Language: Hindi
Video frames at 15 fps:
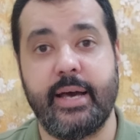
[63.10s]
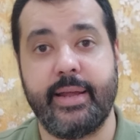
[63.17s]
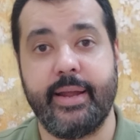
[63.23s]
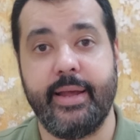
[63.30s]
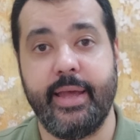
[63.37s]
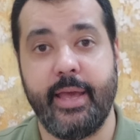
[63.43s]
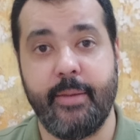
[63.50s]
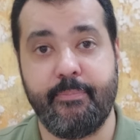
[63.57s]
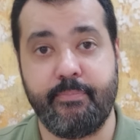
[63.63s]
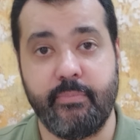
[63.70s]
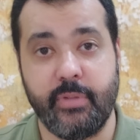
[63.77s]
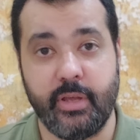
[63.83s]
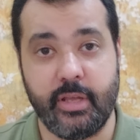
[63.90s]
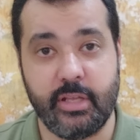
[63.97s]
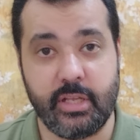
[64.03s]
जा रहा है
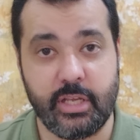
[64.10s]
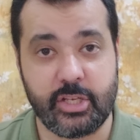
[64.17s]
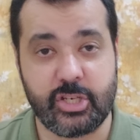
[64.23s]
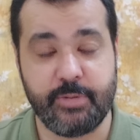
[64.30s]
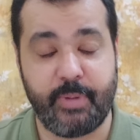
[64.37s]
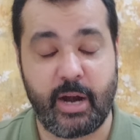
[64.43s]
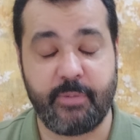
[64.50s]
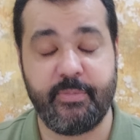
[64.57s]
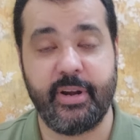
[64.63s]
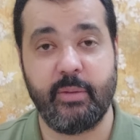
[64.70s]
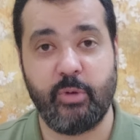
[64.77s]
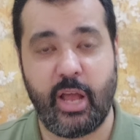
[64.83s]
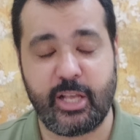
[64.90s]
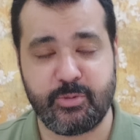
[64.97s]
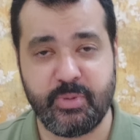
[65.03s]
इस डिपार्टमेंट के
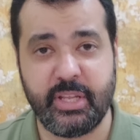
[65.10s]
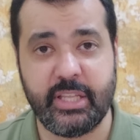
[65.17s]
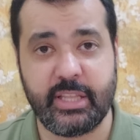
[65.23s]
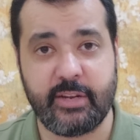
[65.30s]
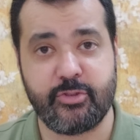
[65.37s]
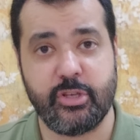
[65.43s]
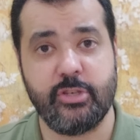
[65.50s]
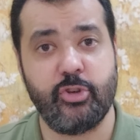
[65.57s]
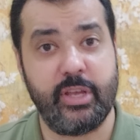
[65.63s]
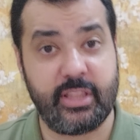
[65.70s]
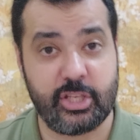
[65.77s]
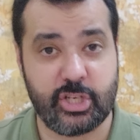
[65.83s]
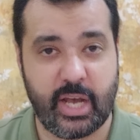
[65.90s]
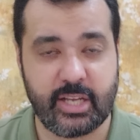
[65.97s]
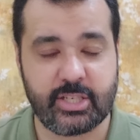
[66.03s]
मुलाजमी की तरफ से जो
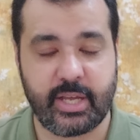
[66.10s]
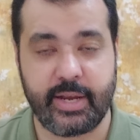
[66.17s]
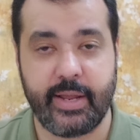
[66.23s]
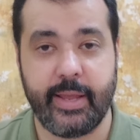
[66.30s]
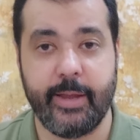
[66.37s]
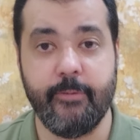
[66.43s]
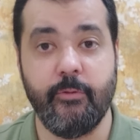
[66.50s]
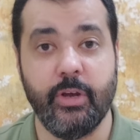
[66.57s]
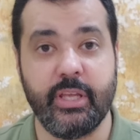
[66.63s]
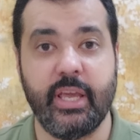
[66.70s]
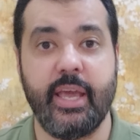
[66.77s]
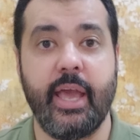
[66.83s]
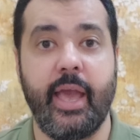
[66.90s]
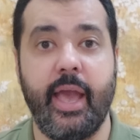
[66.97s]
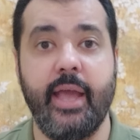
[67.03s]
एहतजाज कर रहे हैं वो
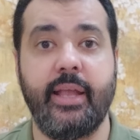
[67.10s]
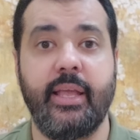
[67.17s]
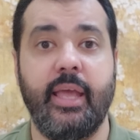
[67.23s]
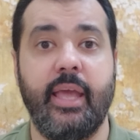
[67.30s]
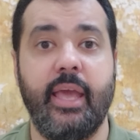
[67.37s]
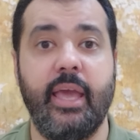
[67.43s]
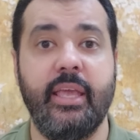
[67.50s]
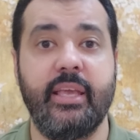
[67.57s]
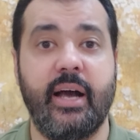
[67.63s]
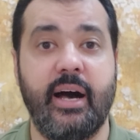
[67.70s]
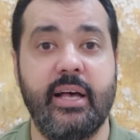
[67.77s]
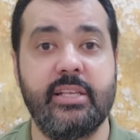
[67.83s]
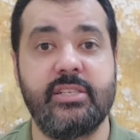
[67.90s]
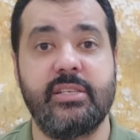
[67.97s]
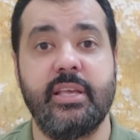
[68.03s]
ये है कि
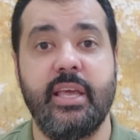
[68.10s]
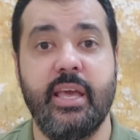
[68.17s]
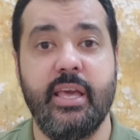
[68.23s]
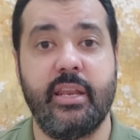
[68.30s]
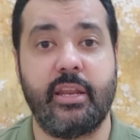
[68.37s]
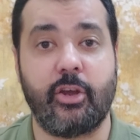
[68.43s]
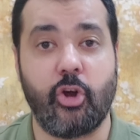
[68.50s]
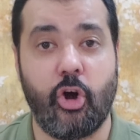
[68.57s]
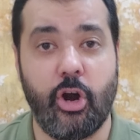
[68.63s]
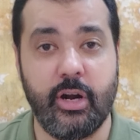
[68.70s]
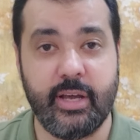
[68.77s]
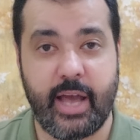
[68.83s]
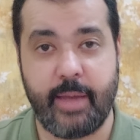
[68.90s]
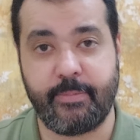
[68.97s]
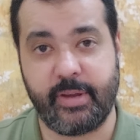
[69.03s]
यहाँ से
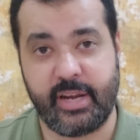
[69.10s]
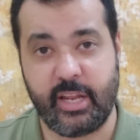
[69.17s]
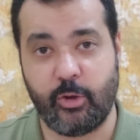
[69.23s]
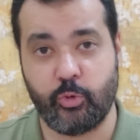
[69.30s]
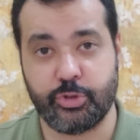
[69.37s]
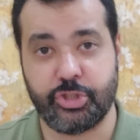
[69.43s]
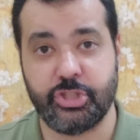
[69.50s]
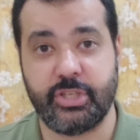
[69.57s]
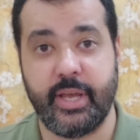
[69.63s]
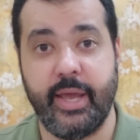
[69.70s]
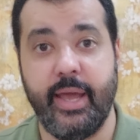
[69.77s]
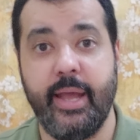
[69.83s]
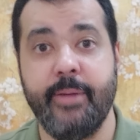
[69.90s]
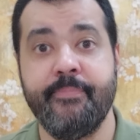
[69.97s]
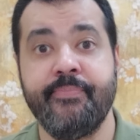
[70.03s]
रिकॉर्ड गायब करने की कोशिश
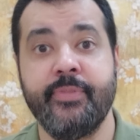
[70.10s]
है